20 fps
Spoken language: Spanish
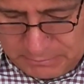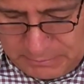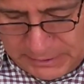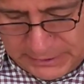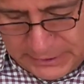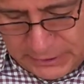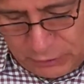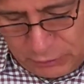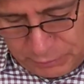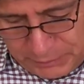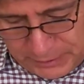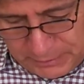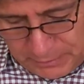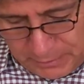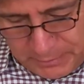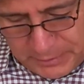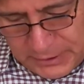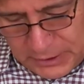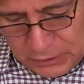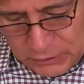Mateo
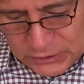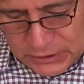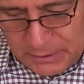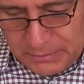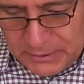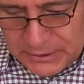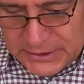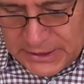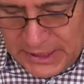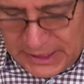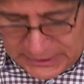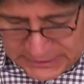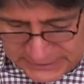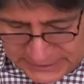previamente nos habla de las